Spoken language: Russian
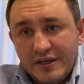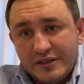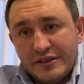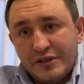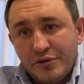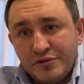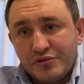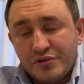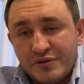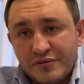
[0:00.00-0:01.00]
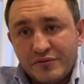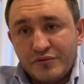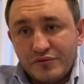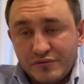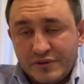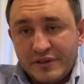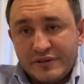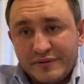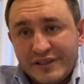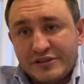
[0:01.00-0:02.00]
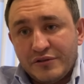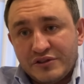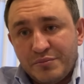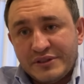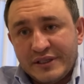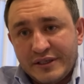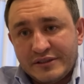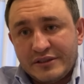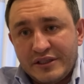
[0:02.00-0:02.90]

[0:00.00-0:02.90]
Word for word: И эти люди сегодня э, как-то останутся безнаказанно.